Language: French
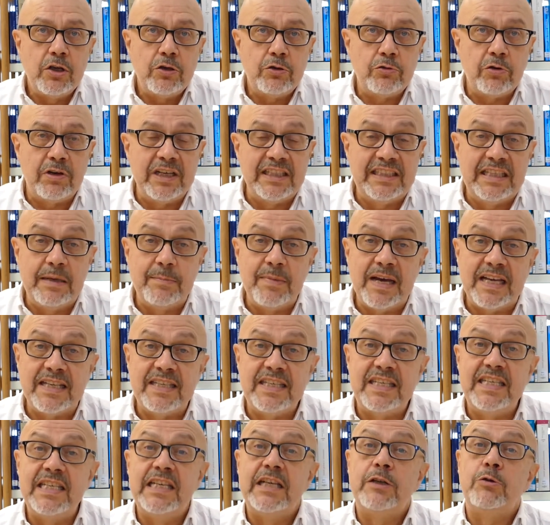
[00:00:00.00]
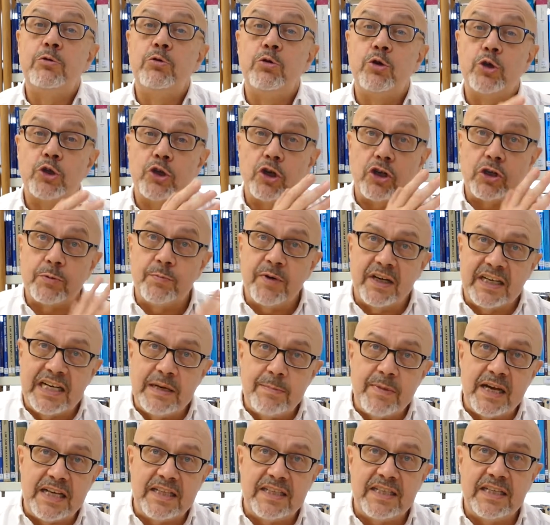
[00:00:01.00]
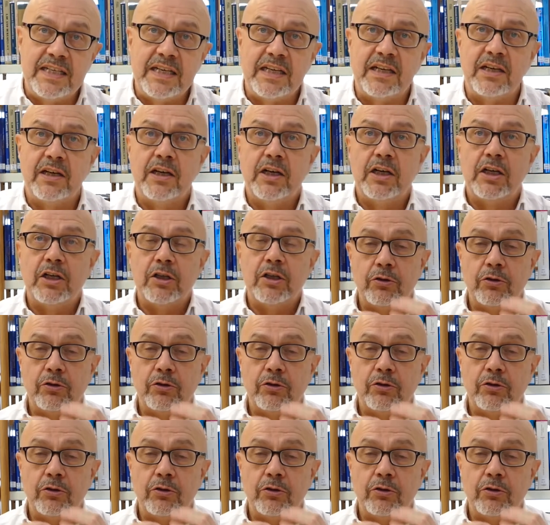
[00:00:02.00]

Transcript: sur les thématiques du changement climatique,